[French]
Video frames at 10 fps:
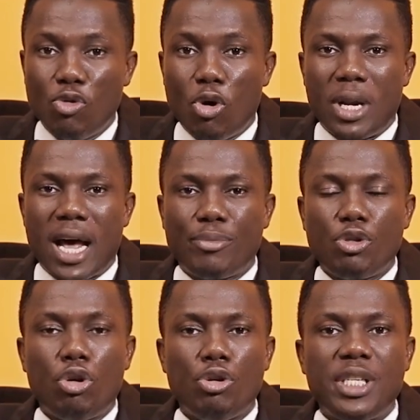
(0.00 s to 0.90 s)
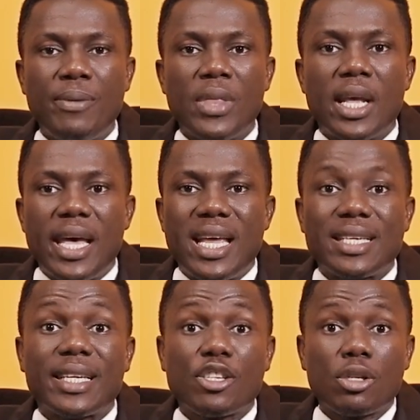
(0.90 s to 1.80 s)
nous on a l'habitude de le dire et
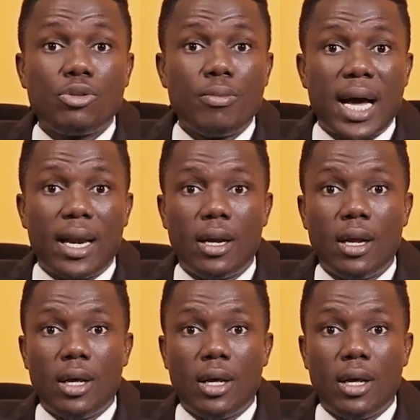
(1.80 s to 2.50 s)
les agents du mal,